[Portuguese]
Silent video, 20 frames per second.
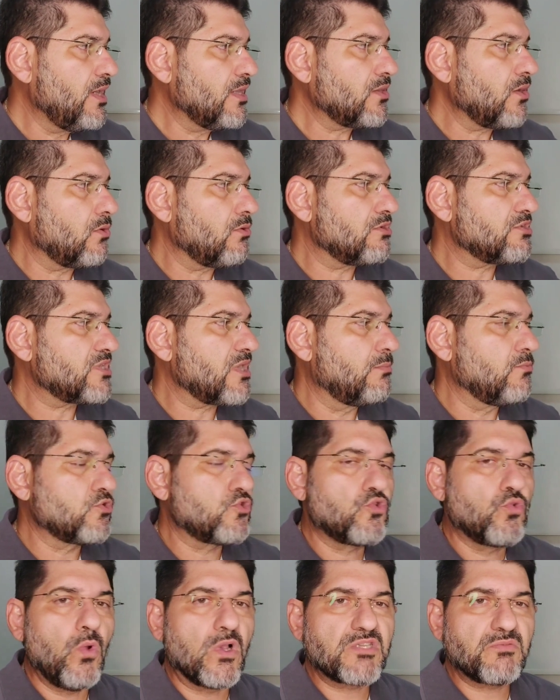Então nós
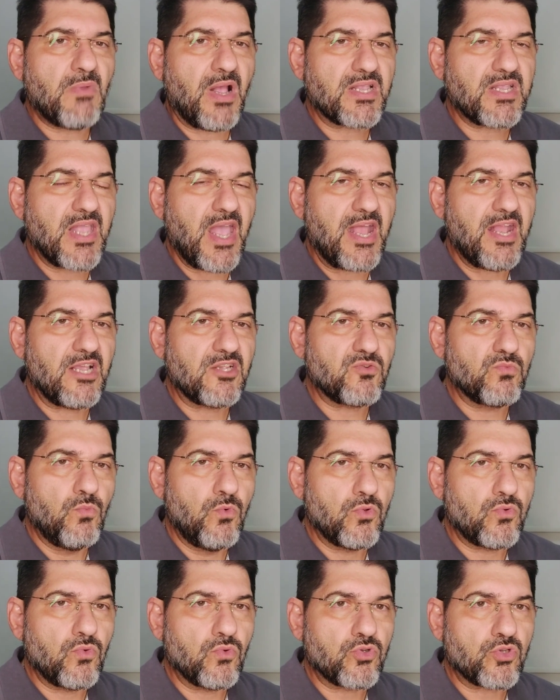temos duas matérias
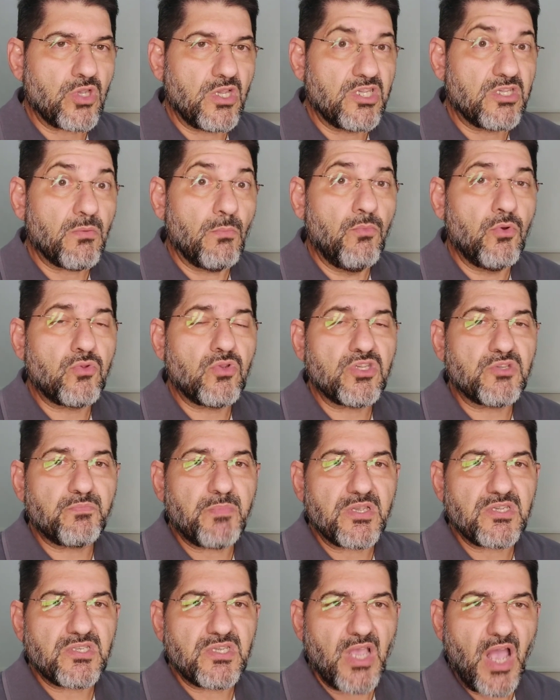muito, muito
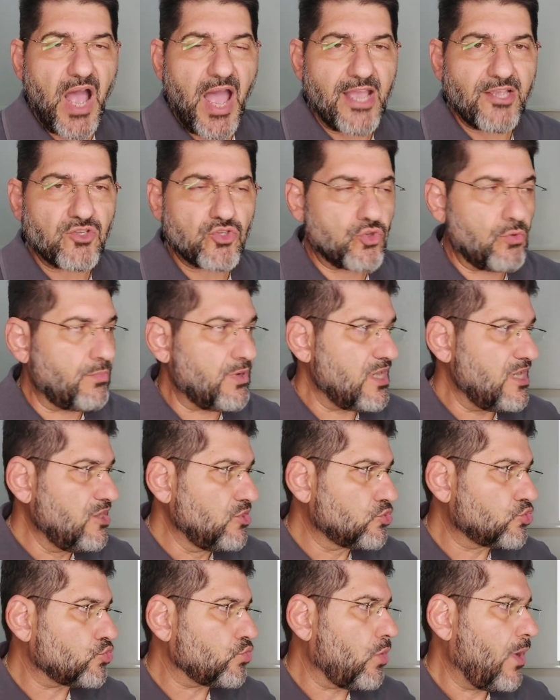especiais sobre
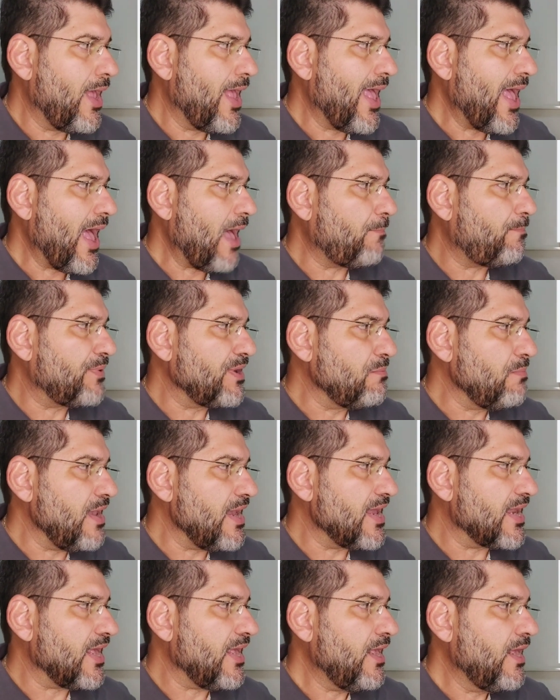isso. A
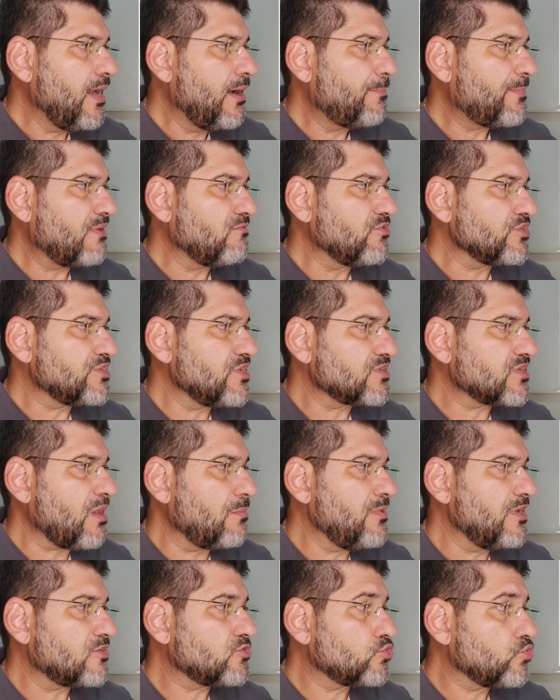primeira, para você
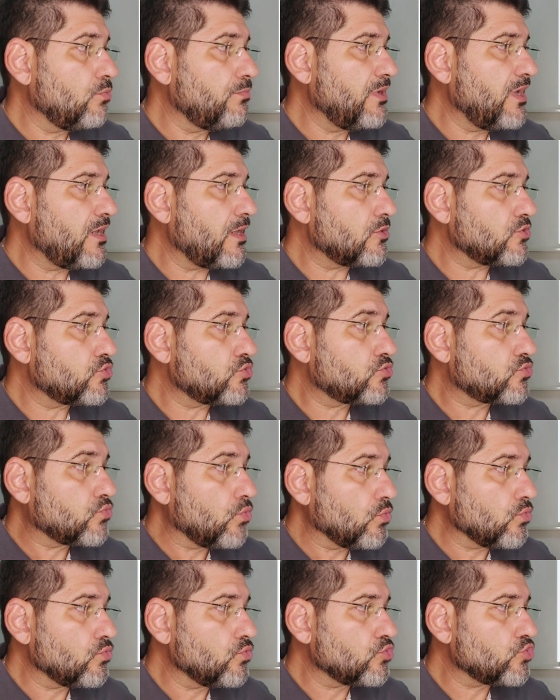saber sobre,
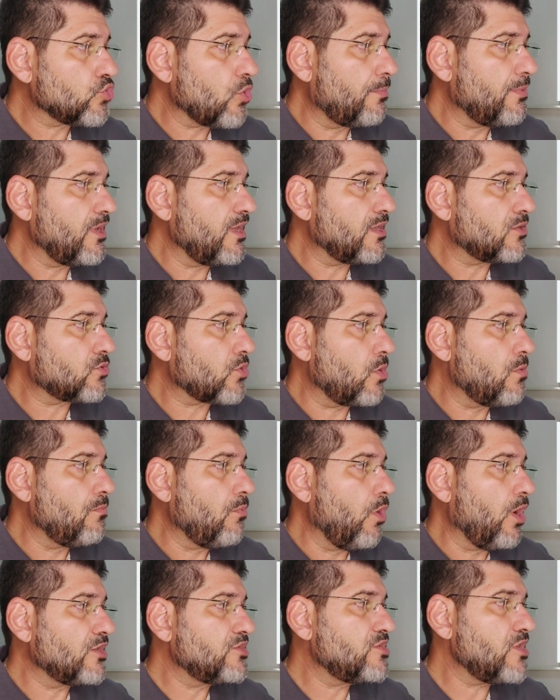tudo sobre
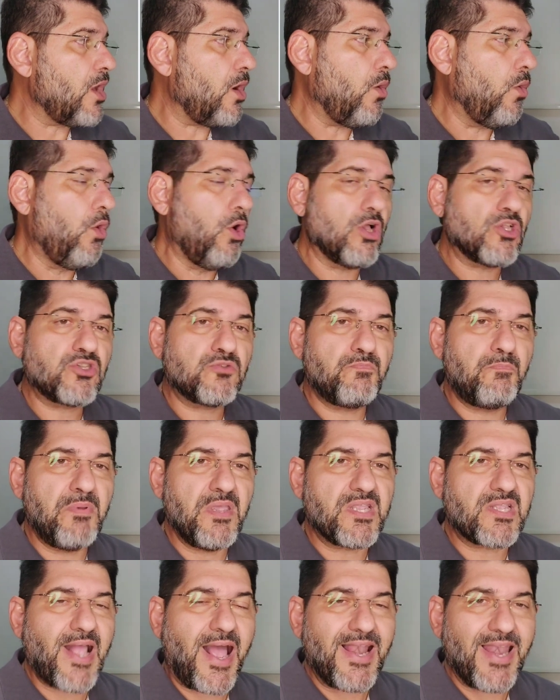trombose
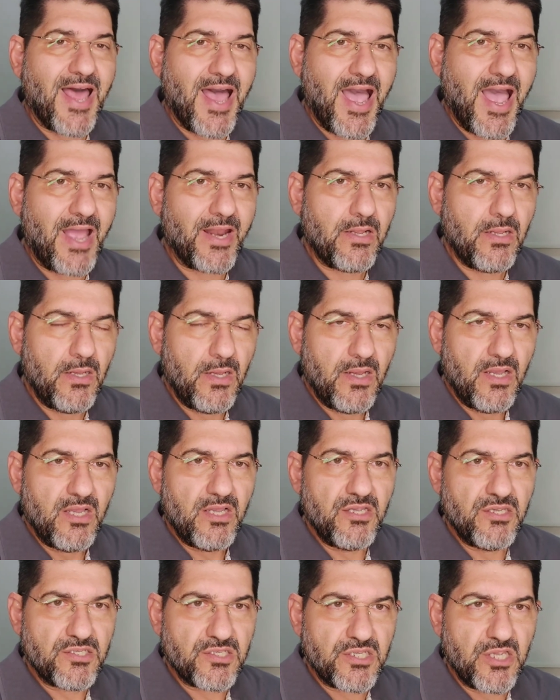hospitalar
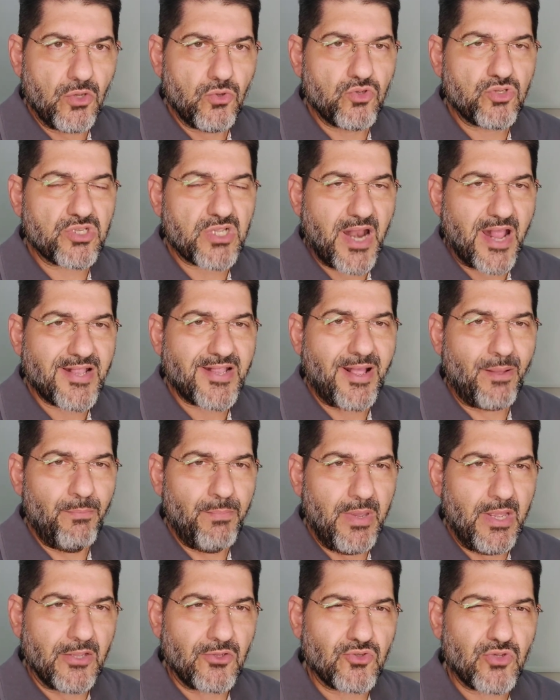e seus
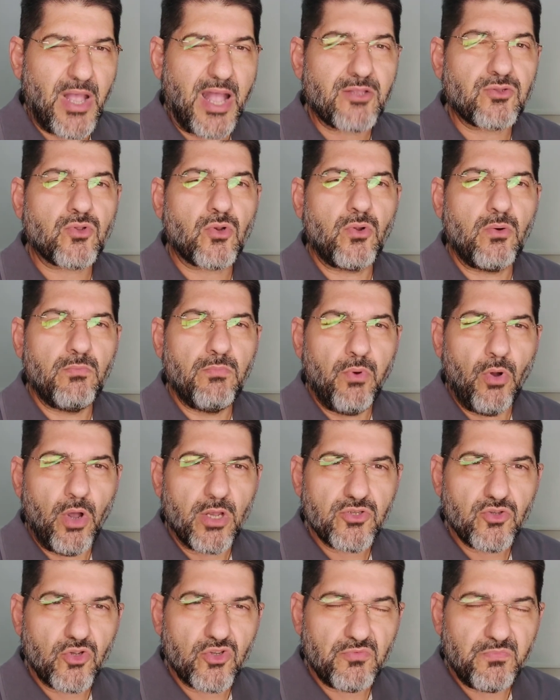tratamentos. A
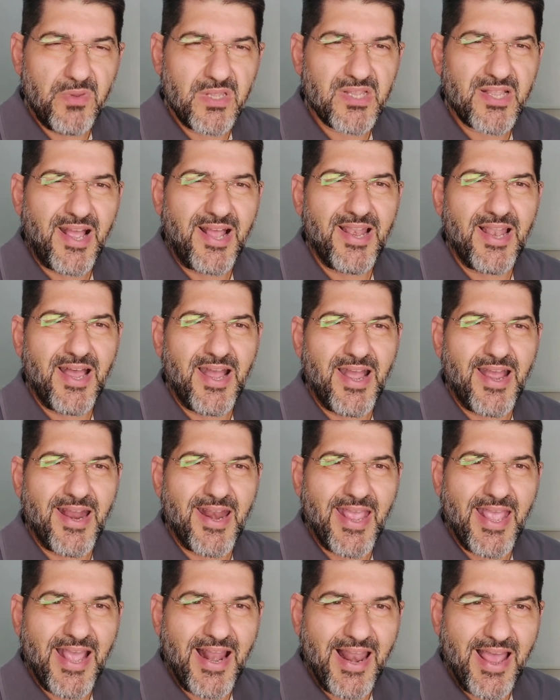trombose
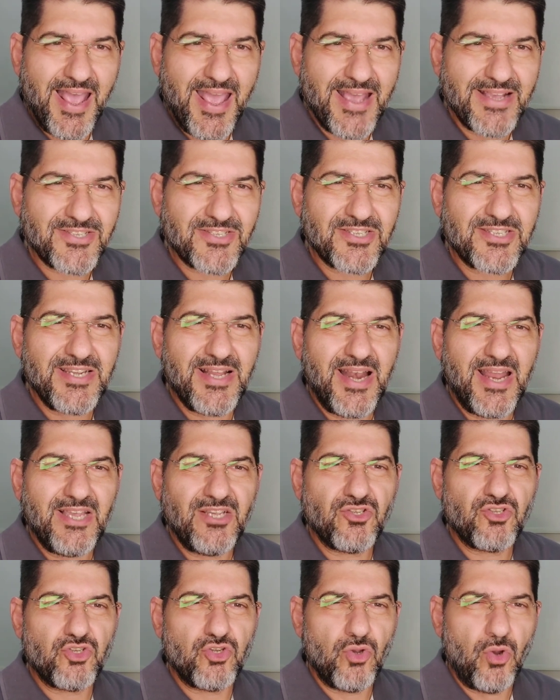hospitalar, ela é
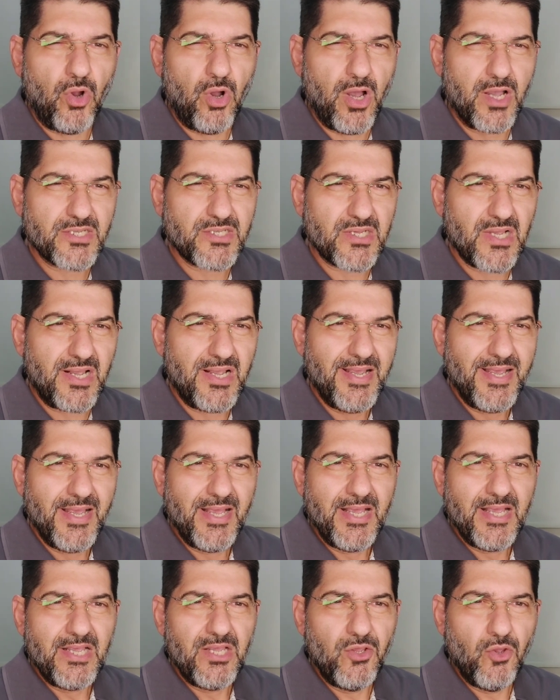silenciosa
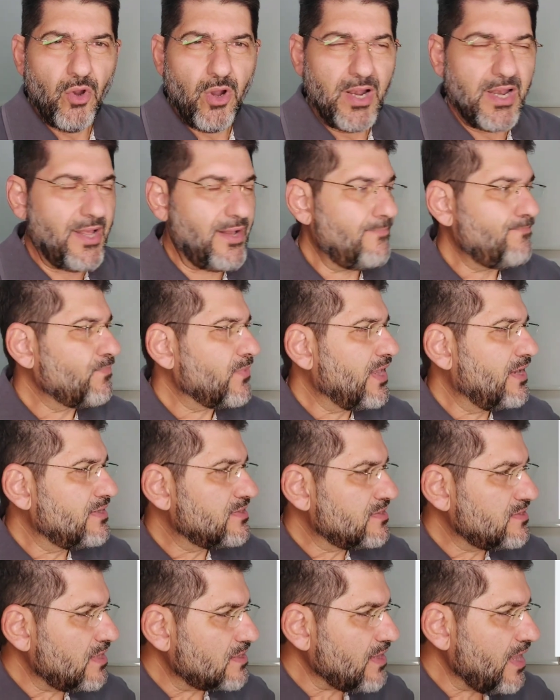e olha,
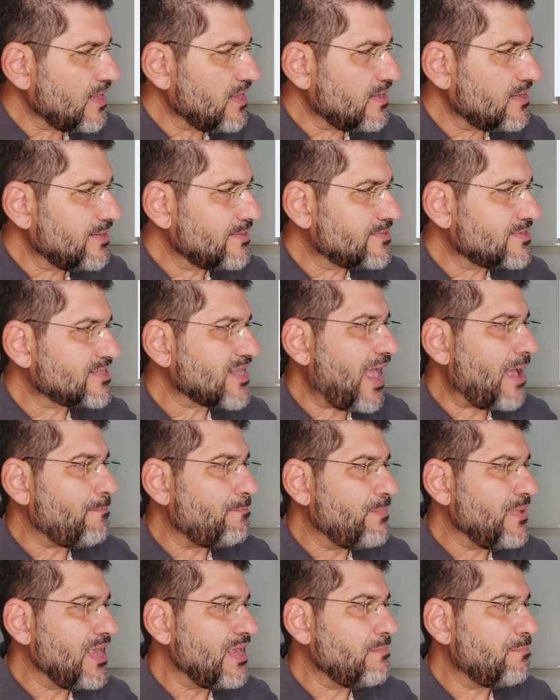você tem que
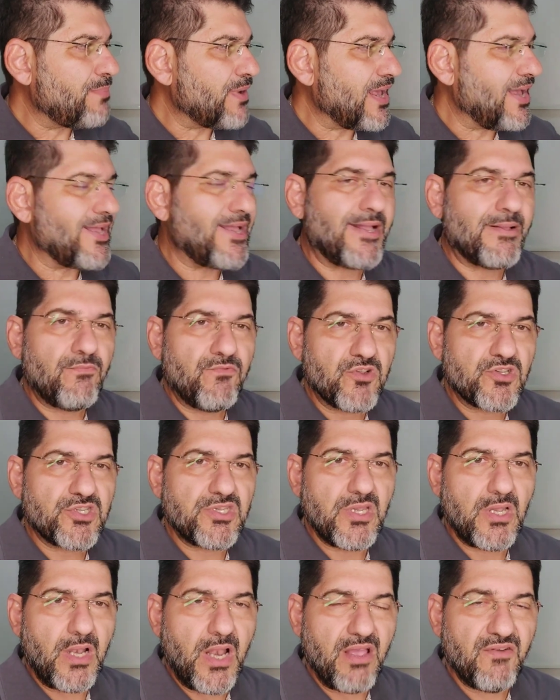saber para
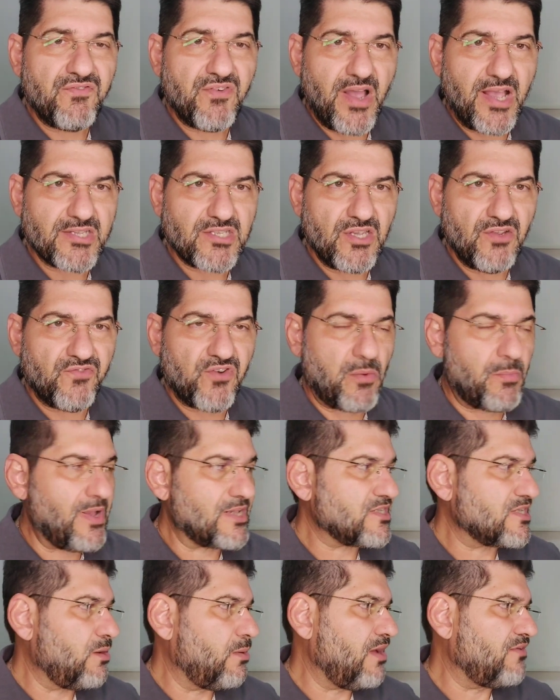você levar essa
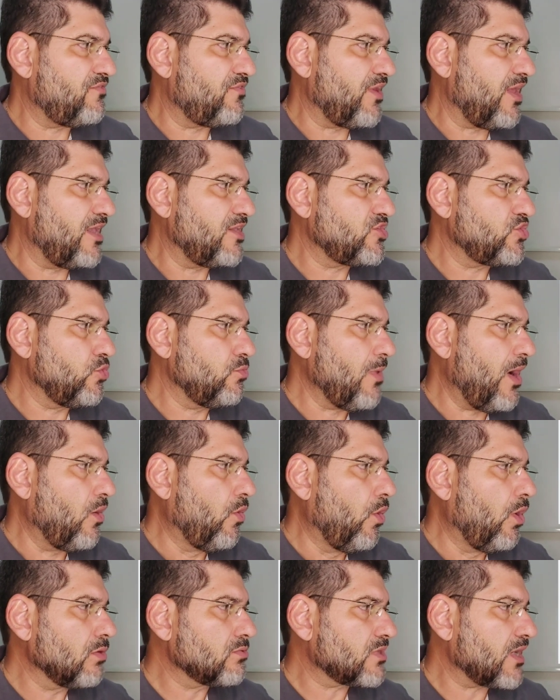informação à frente. E uma
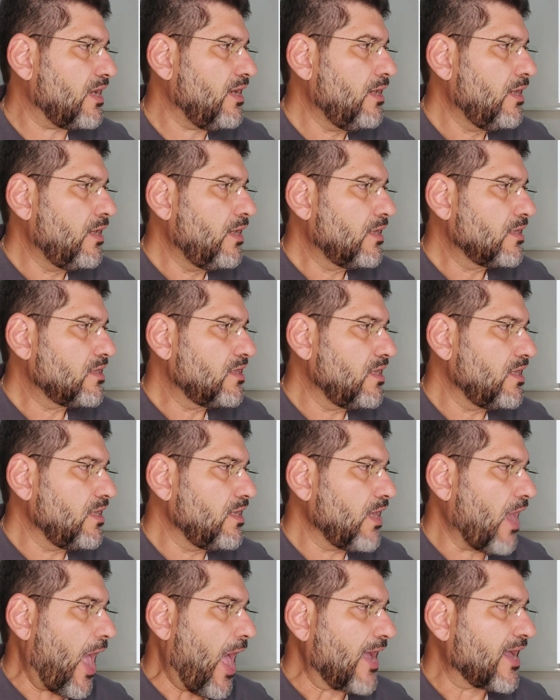outra
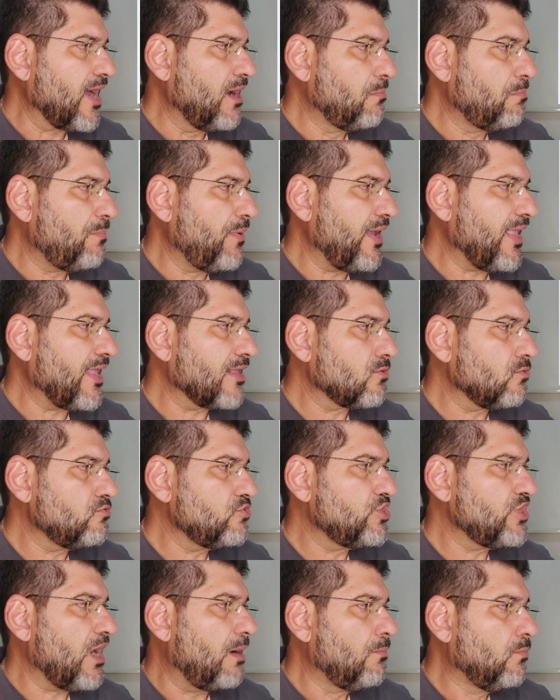que a campanha do
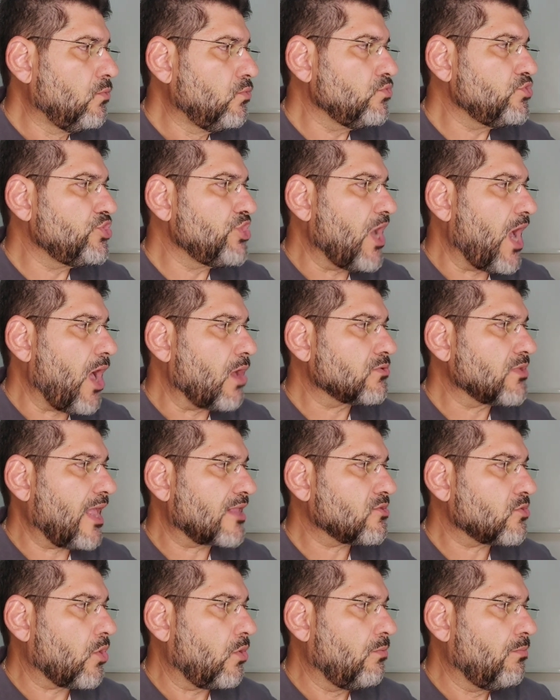Dia Mundial
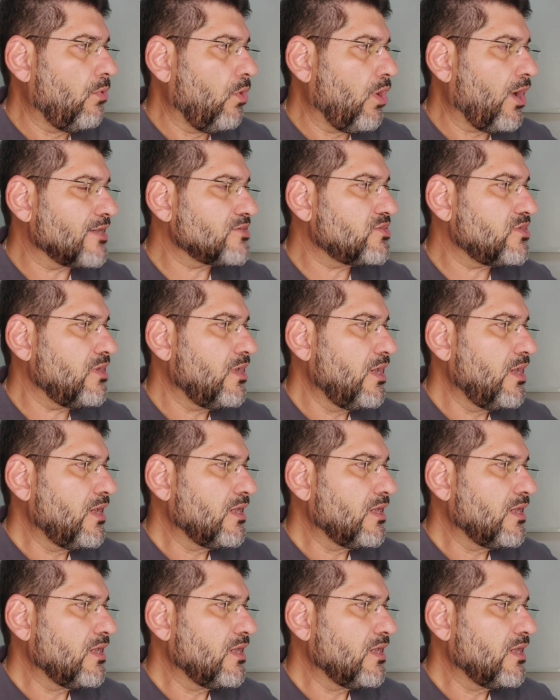da Trombose,